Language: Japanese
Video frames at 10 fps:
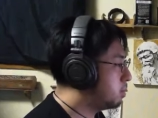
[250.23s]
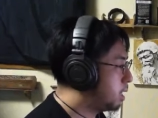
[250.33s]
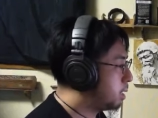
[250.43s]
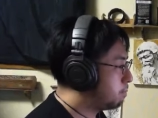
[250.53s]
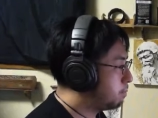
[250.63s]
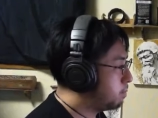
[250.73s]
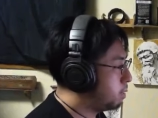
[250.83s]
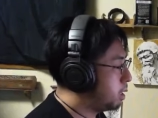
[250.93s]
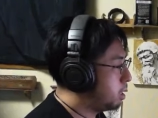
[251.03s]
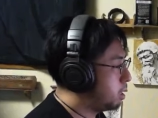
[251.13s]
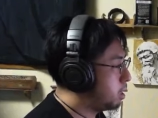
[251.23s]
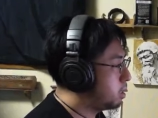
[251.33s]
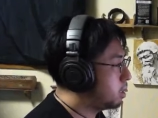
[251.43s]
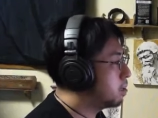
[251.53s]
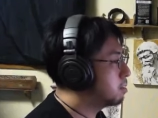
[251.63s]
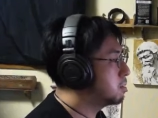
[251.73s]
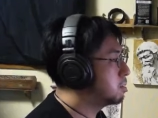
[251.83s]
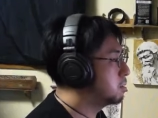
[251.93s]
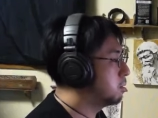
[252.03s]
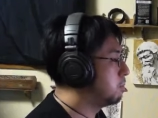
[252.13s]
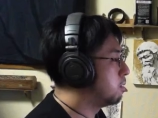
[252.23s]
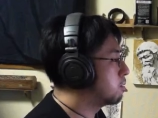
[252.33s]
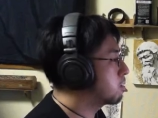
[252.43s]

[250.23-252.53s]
えー、ヒカルくんとポンスケ。